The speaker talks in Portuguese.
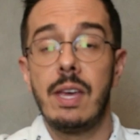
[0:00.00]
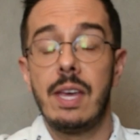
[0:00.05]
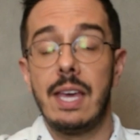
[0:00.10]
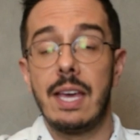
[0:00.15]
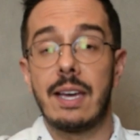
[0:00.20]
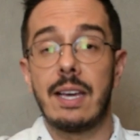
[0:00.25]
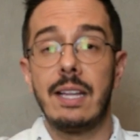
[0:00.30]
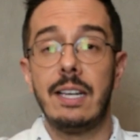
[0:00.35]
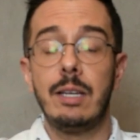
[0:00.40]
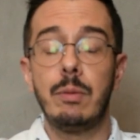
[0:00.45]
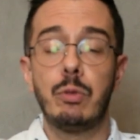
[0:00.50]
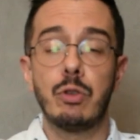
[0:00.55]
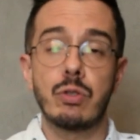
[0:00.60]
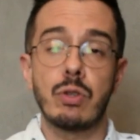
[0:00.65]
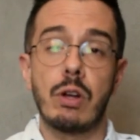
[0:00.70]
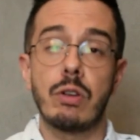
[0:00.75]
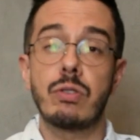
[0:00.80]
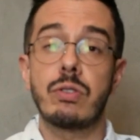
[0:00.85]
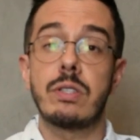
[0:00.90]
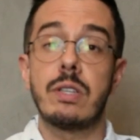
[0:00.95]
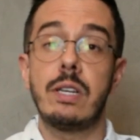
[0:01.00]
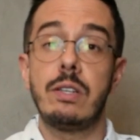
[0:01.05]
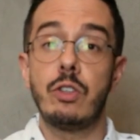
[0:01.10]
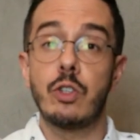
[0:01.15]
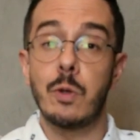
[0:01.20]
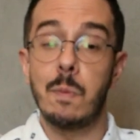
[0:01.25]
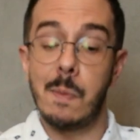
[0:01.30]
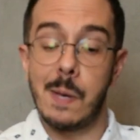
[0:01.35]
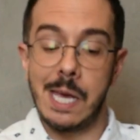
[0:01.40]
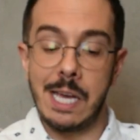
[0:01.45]
equilíbrio dos nossos
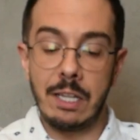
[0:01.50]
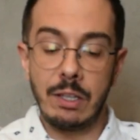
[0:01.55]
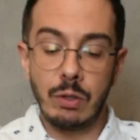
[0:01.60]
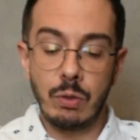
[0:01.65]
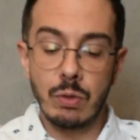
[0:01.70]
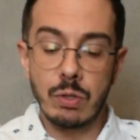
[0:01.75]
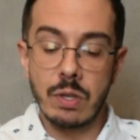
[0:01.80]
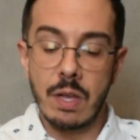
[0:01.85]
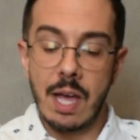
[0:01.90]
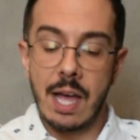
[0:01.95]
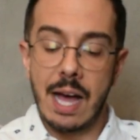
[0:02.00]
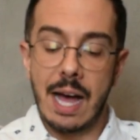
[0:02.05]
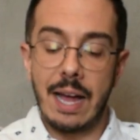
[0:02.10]
sentimentos,